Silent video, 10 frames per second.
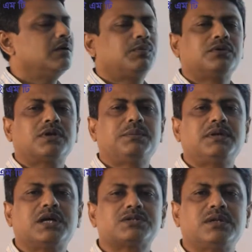
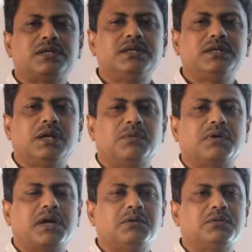ফটোগ্রাফিটা আসলে কি এবং
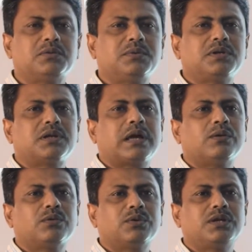কেন করবি কেন
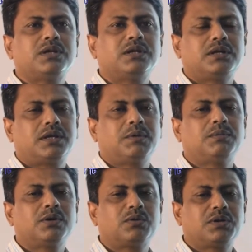করি
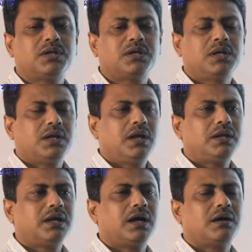কিভাবে করি
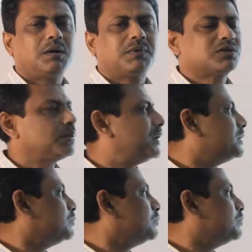এটা আমরা সবাই